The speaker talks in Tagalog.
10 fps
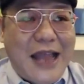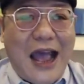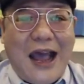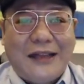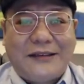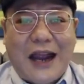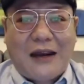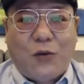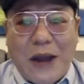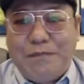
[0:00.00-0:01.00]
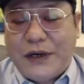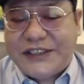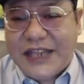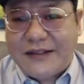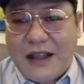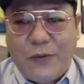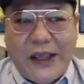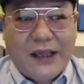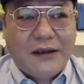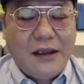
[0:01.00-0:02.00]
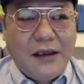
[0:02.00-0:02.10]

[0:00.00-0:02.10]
na-attract 1% a week,